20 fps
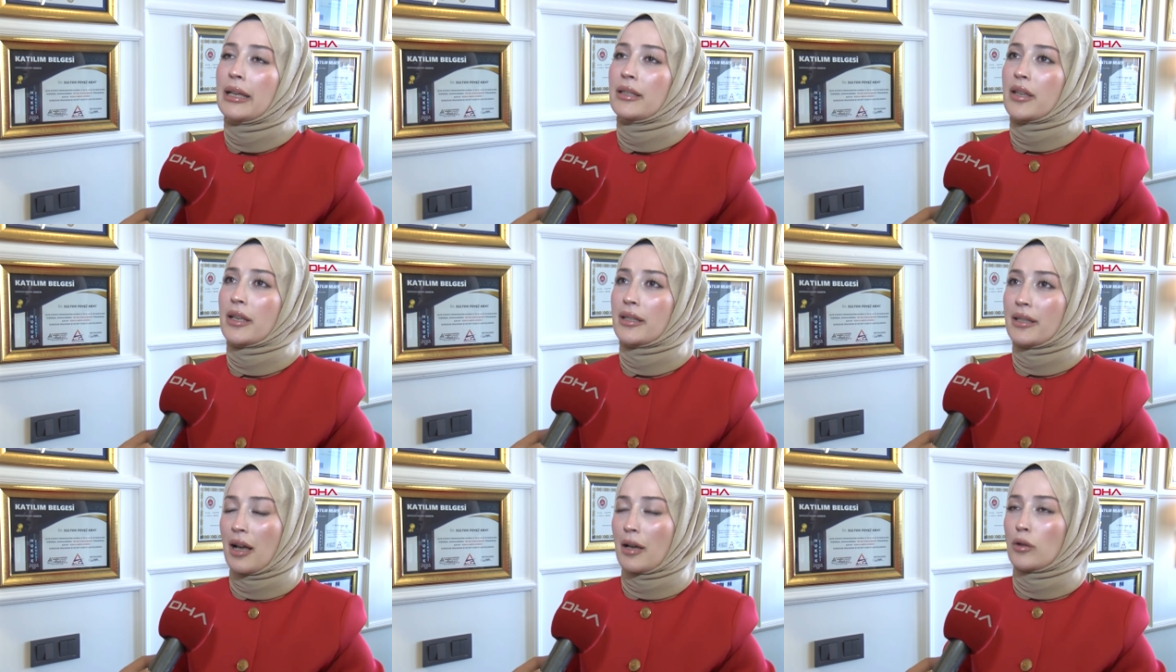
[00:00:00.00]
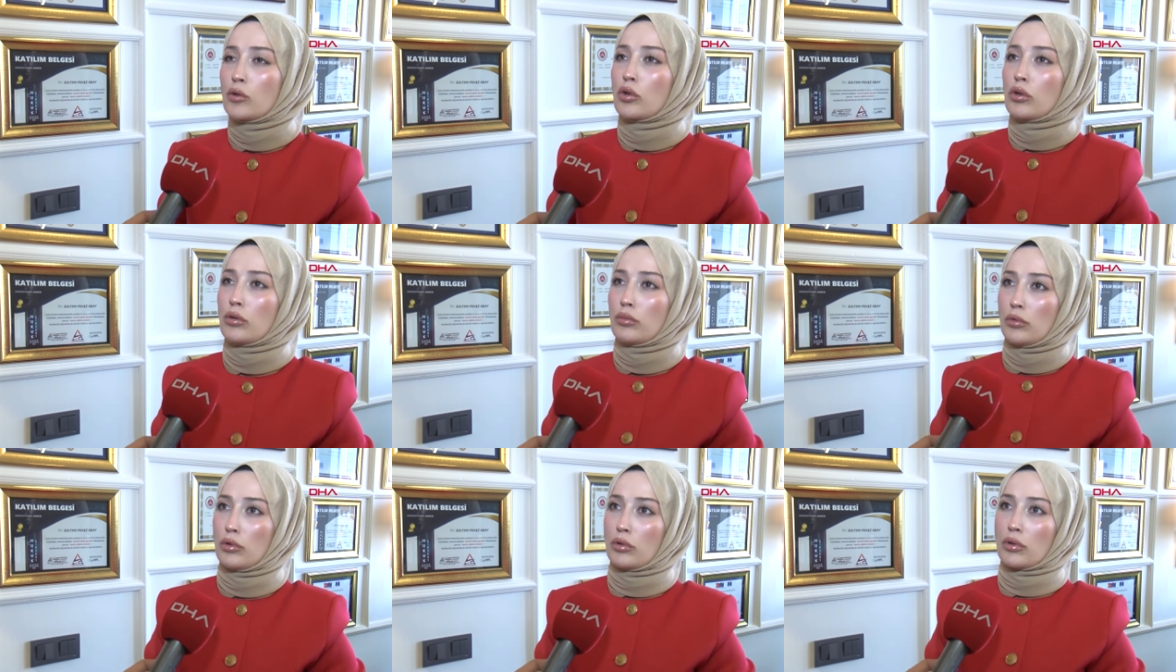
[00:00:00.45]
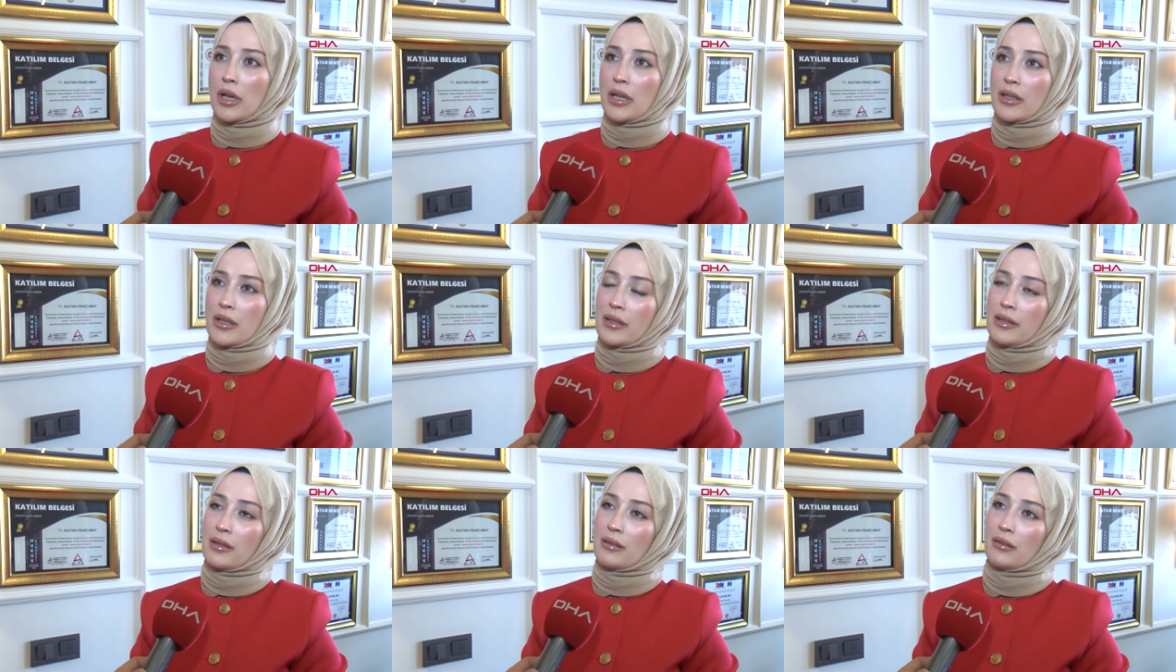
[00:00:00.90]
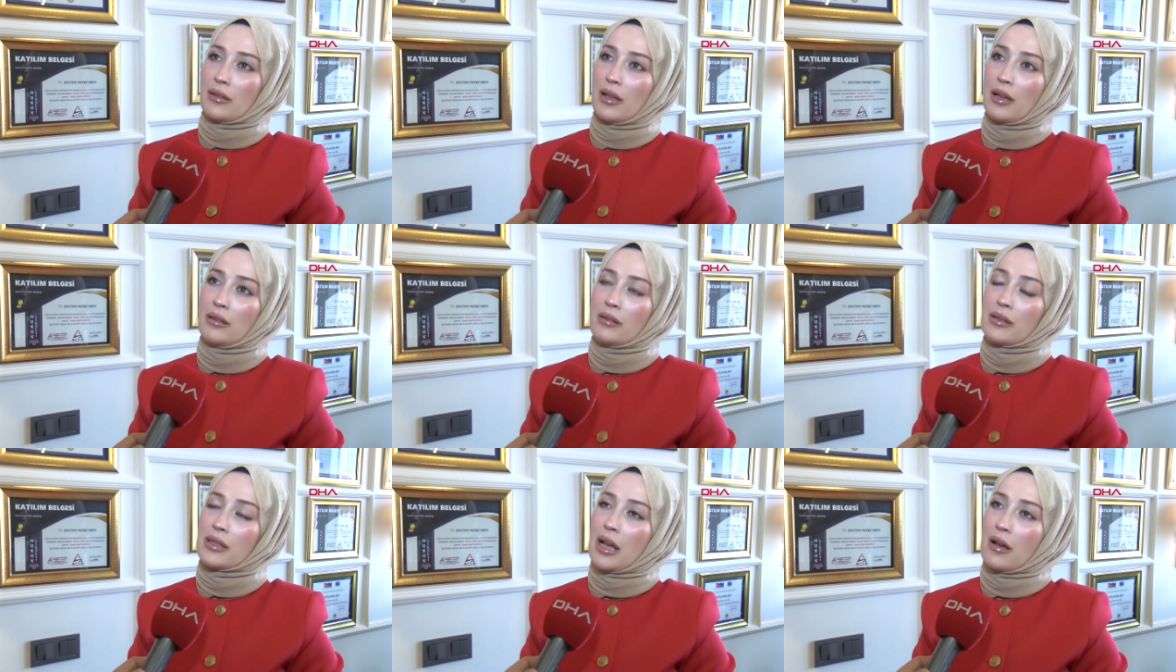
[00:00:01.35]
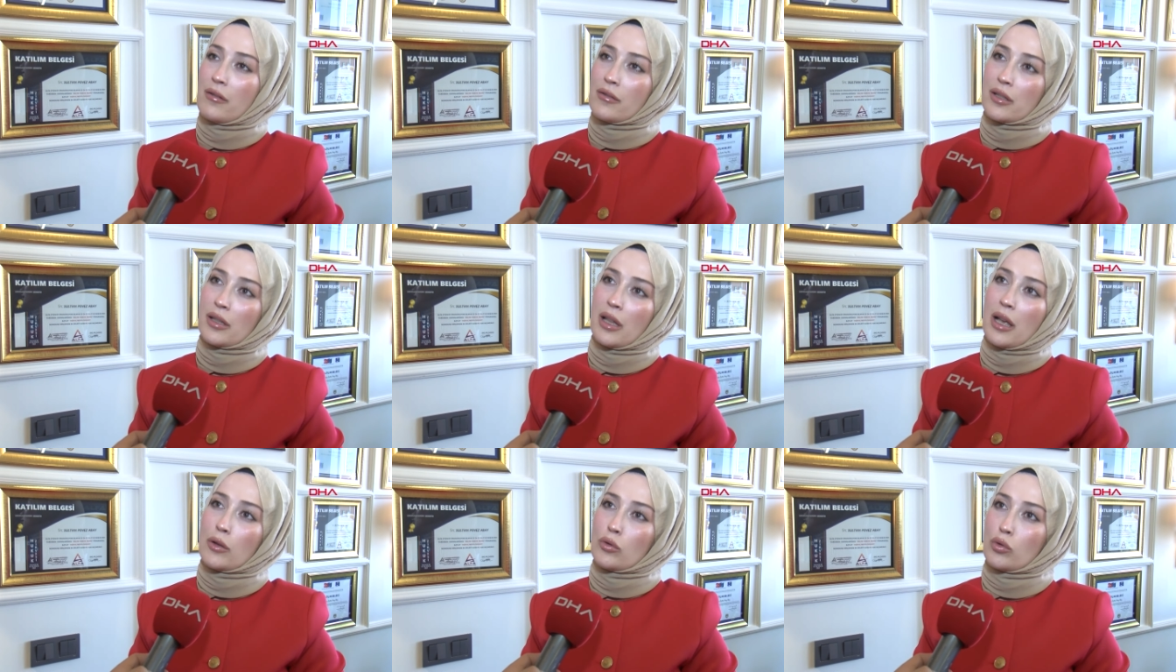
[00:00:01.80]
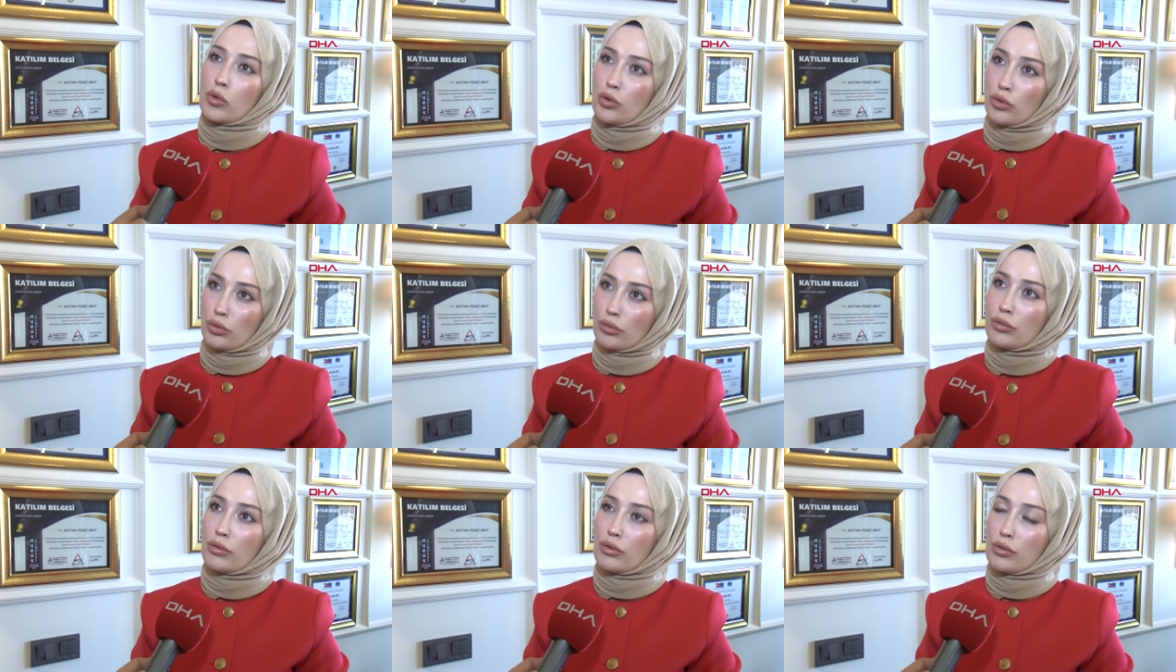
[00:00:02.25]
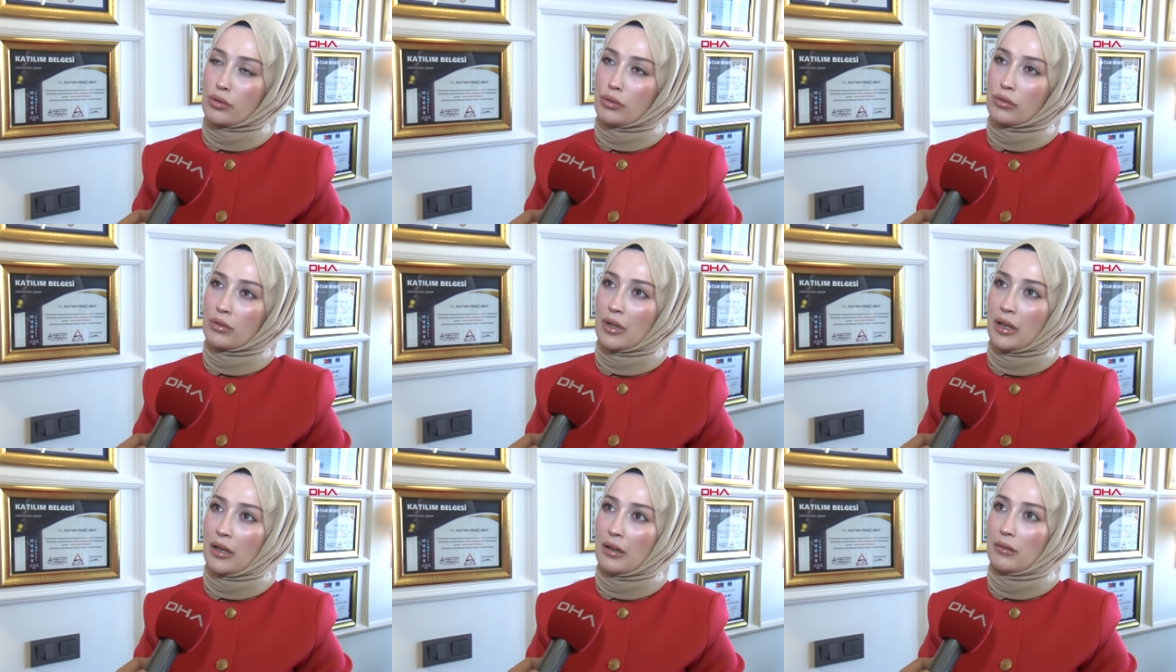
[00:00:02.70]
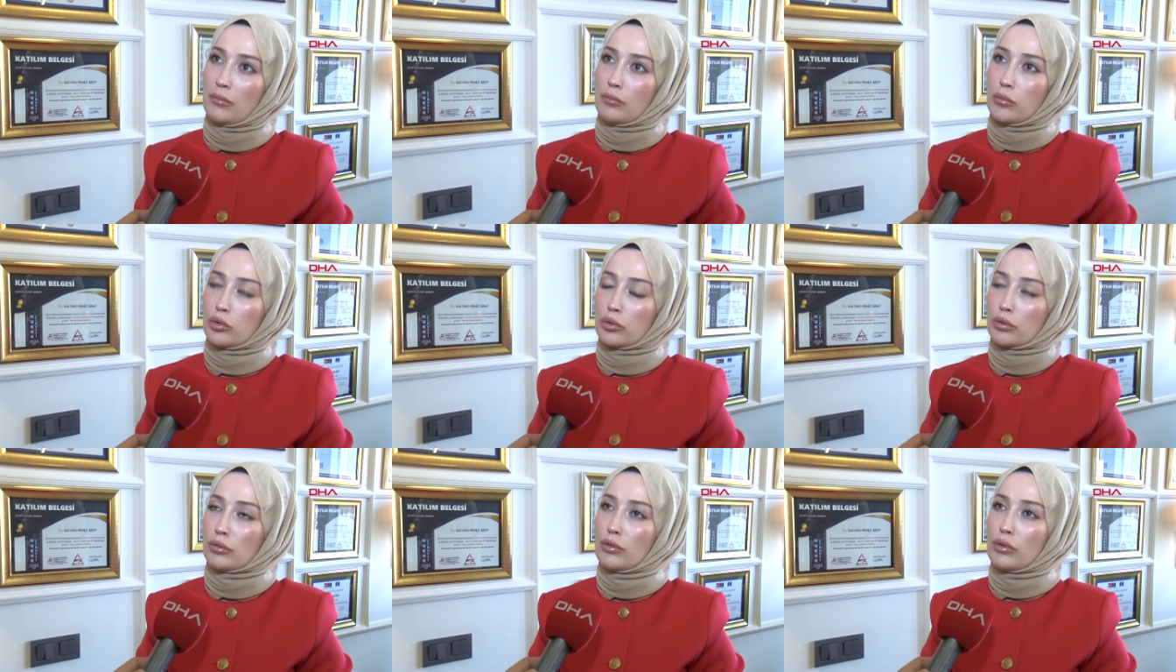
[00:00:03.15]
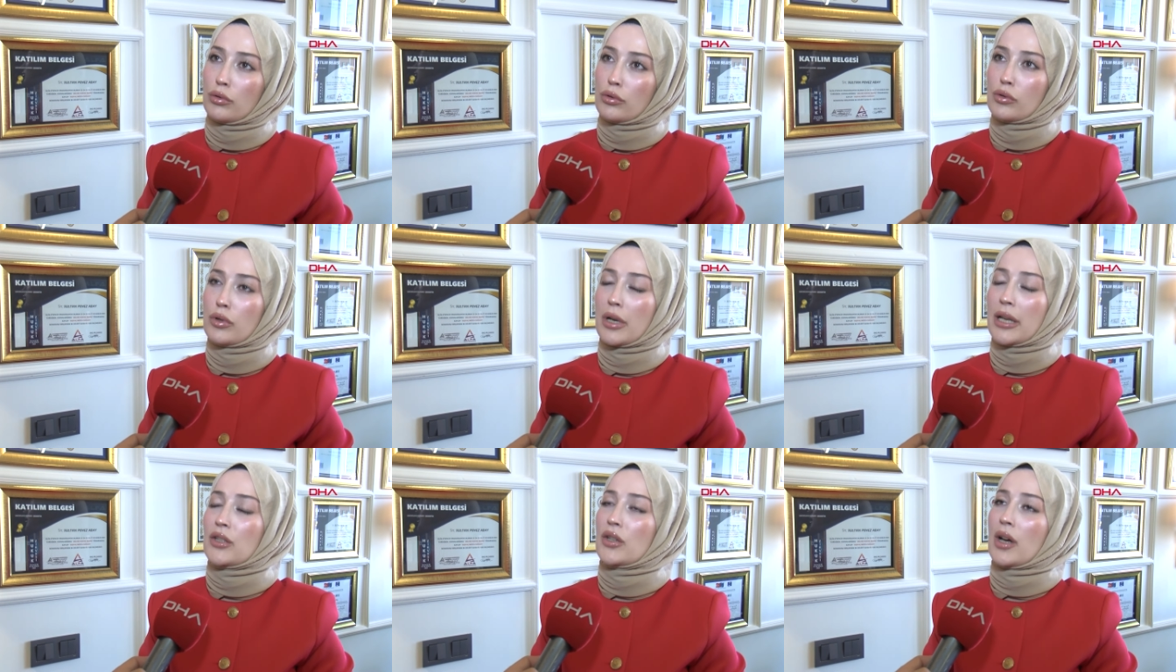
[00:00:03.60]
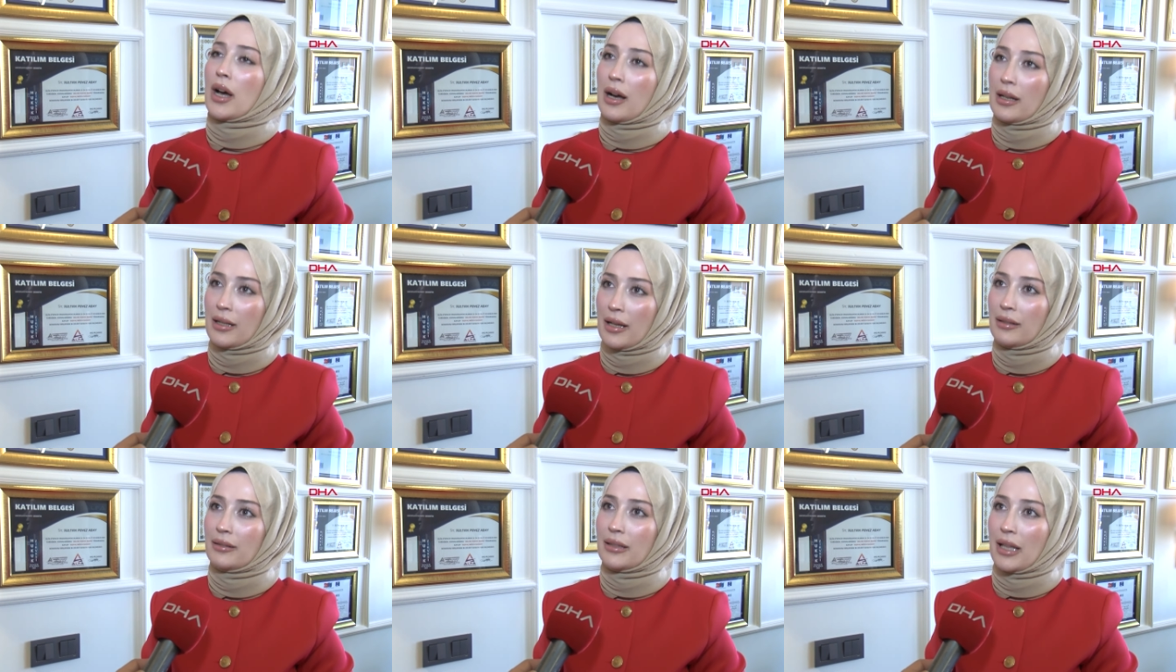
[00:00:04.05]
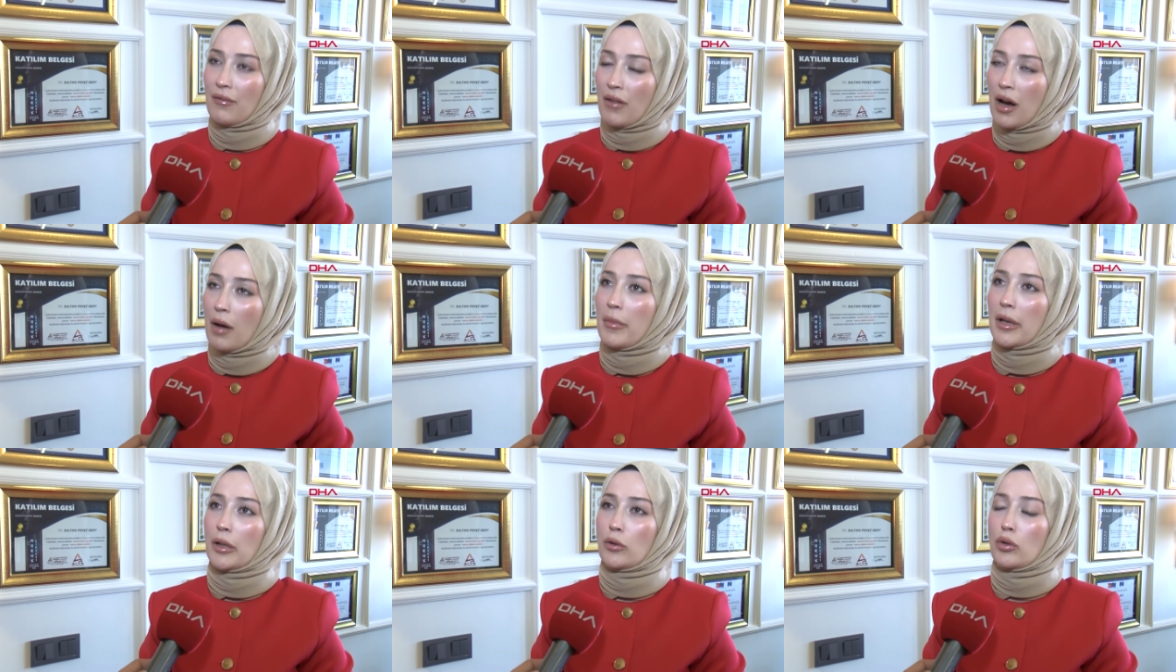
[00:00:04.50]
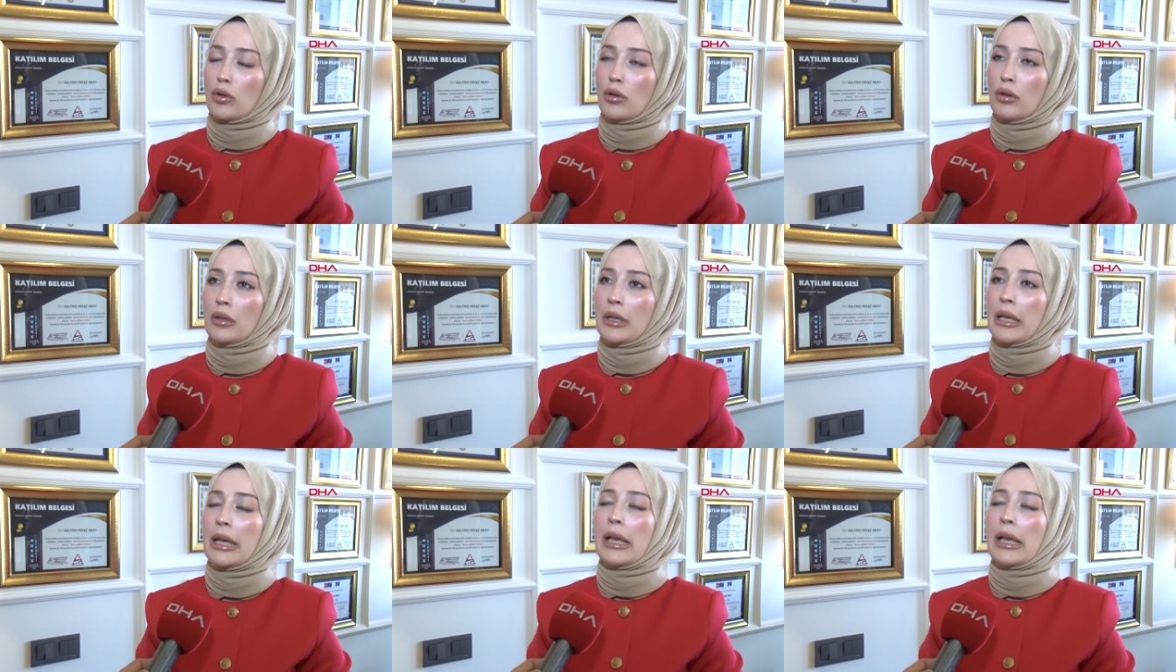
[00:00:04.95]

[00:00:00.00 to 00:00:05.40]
Cezai sorumluluk açısından savcılığa suç duyurusunda bulunduk. Süreç halen devam ediyor.